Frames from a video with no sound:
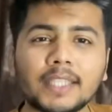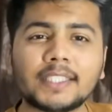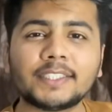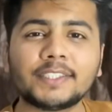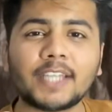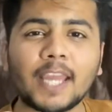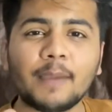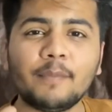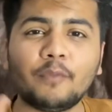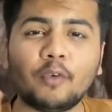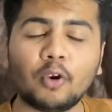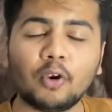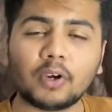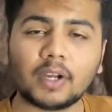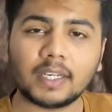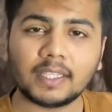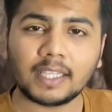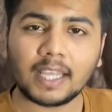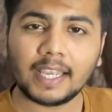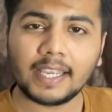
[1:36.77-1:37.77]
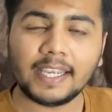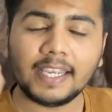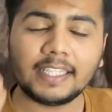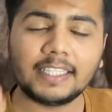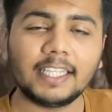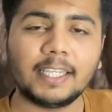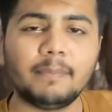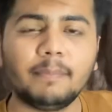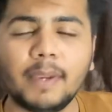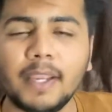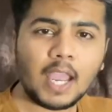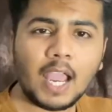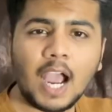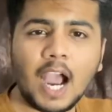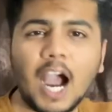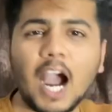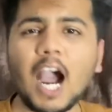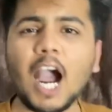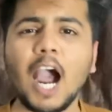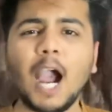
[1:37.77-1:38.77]
टाइम फॉलो करना है एक दिन में
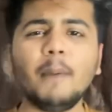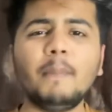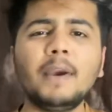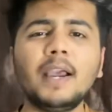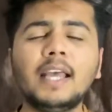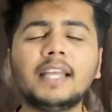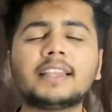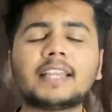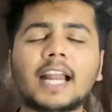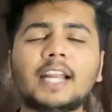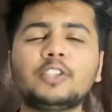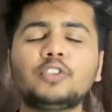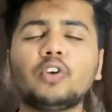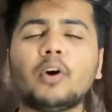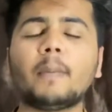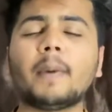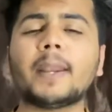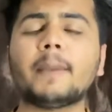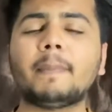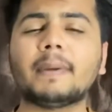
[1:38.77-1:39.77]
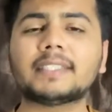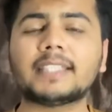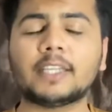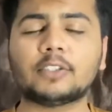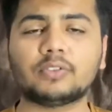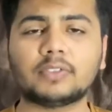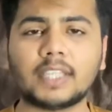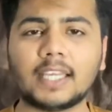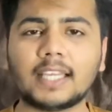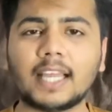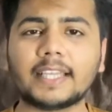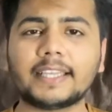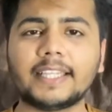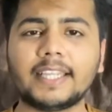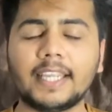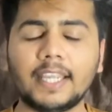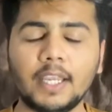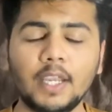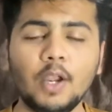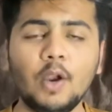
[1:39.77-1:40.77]
अब थर्ड जो हमारे पास एक्सरसाइज आती है
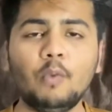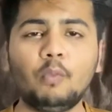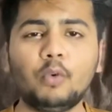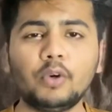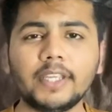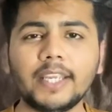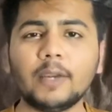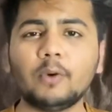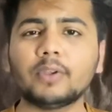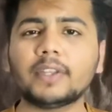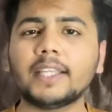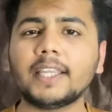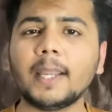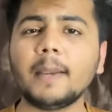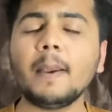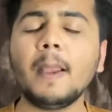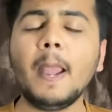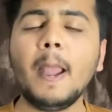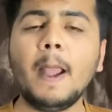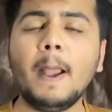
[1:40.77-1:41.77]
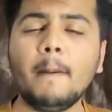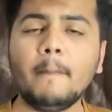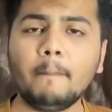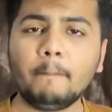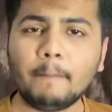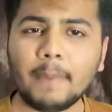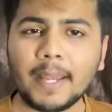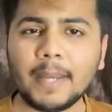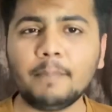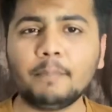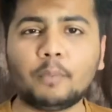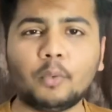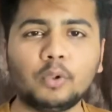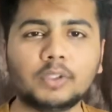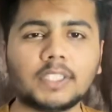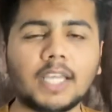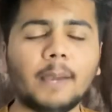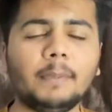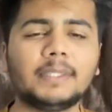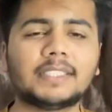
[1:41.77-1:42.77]
वो ये होती है पेन पोज अब
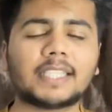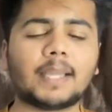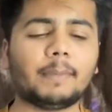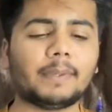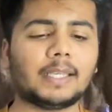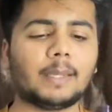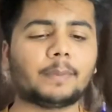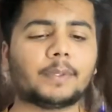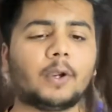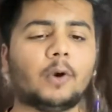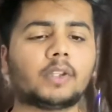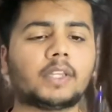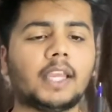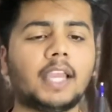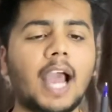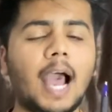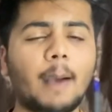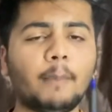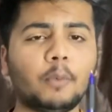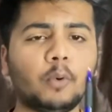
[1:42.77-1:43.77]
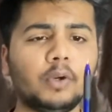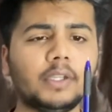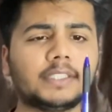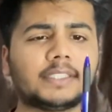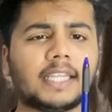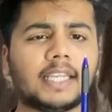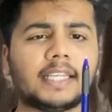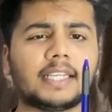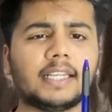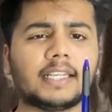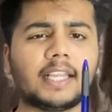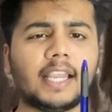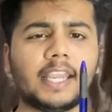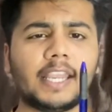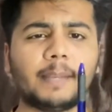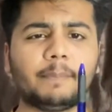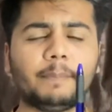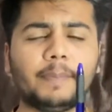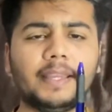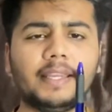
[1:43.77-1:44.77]
इसका मतलब क्या होता है आपको इस तरीके का एक
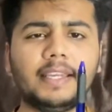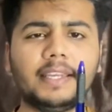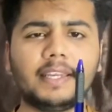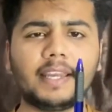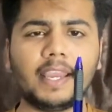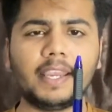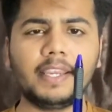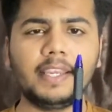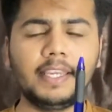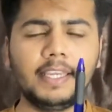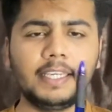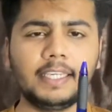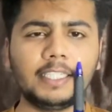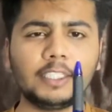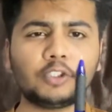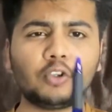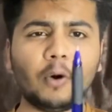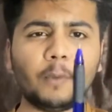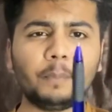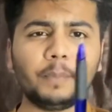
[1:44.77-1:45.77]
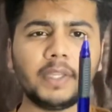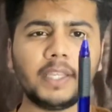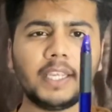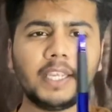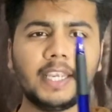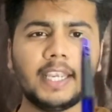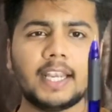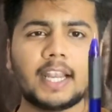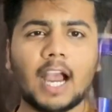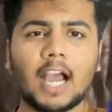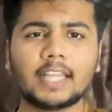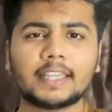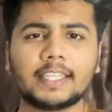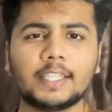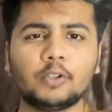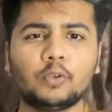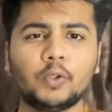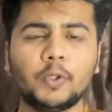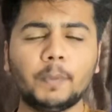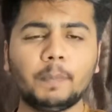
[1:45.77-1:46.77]
पेन लेना है इसको अपने एक हाथ की धूरी
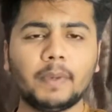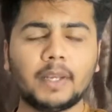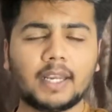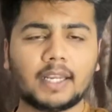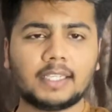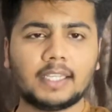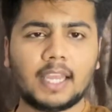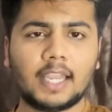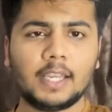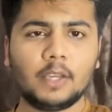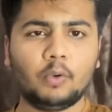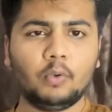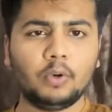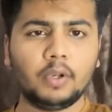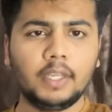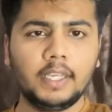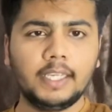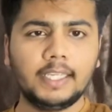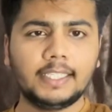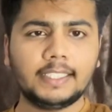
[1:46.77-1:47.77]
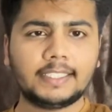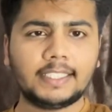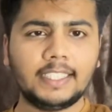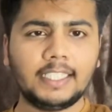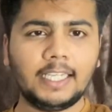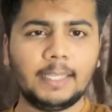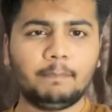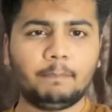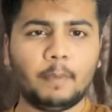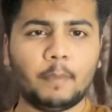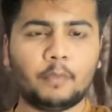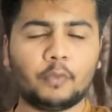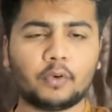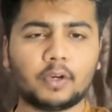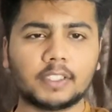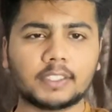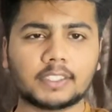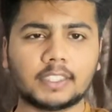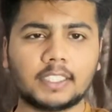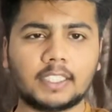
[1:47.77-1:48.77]
पर रखना है और इसकी नीप पे फोकस
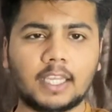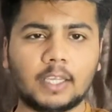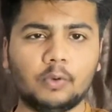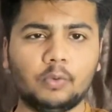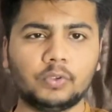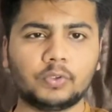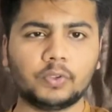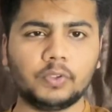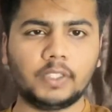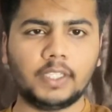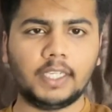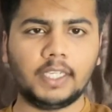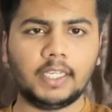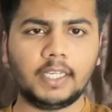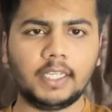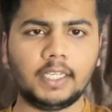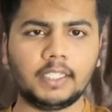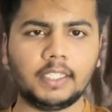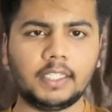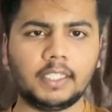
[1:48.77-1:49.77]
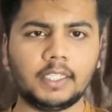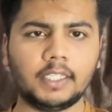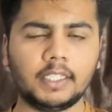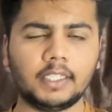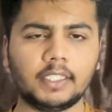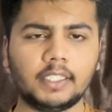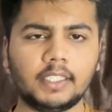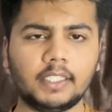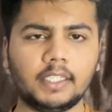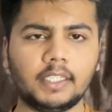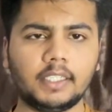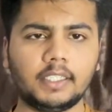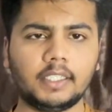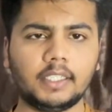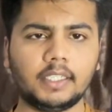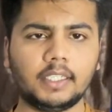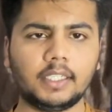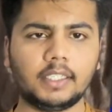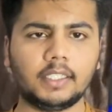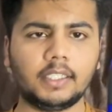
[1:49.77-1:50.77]
करना है उसको धीरे धीरे धीरे धीरे
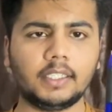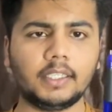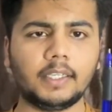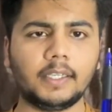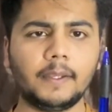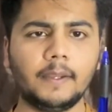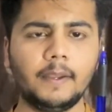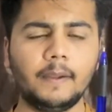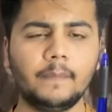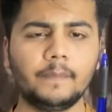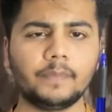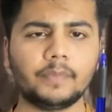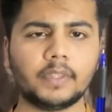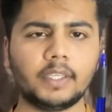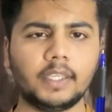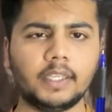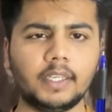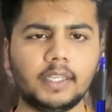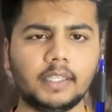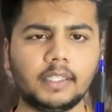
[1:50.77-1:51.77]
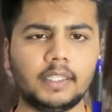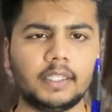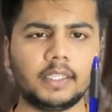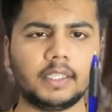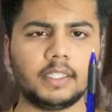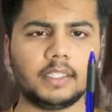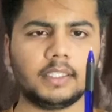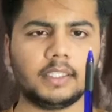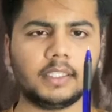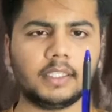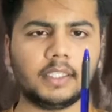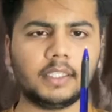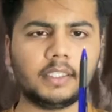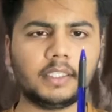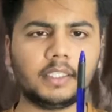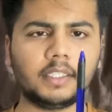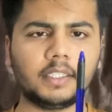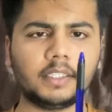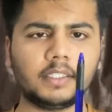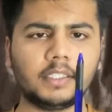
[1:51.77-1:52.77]
धीरे धीरे धीरे धीरे धीरे
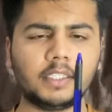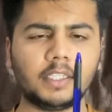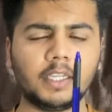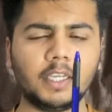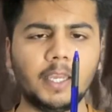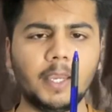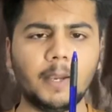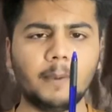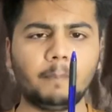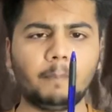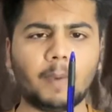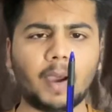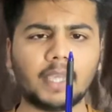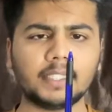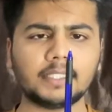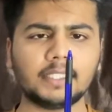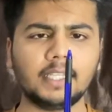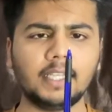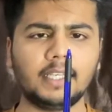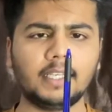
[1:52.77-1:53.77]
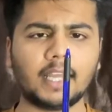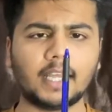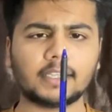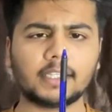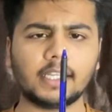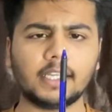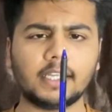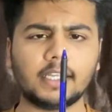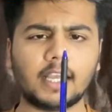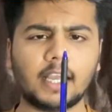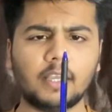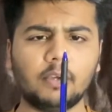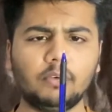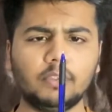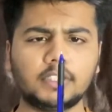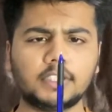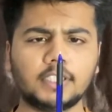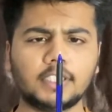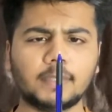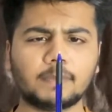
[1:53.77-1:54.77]
धीरे पास लाते रहना है उस
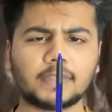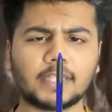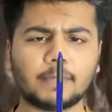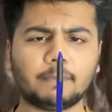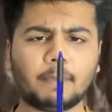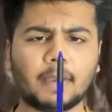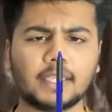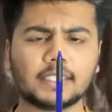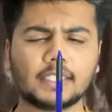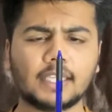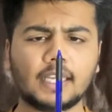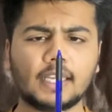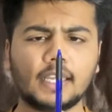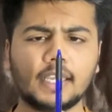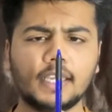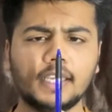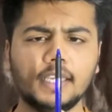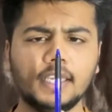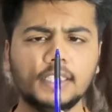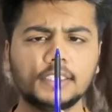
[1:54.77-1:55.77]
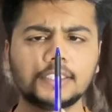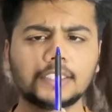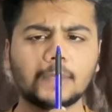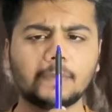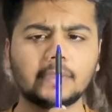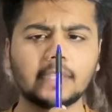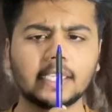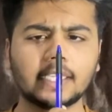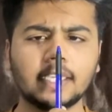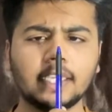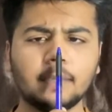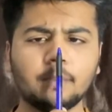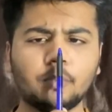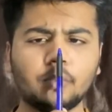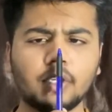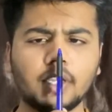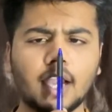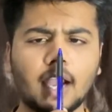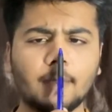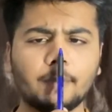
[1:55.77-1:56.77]
जब तक पास लाना है जब तक ये पूरे
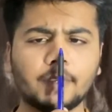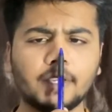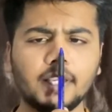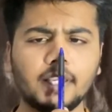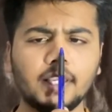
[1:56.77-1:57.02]
आपकी